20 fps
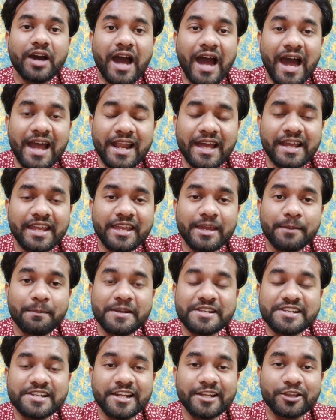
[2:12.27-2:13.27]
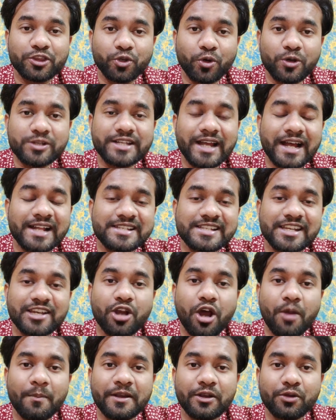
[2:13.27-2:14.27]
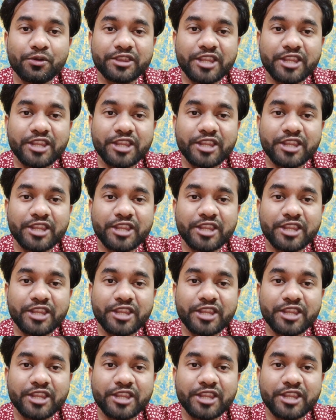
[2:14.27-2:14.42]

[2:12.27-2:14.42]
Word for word: हालांकि पिछले दो साल से रॉबिन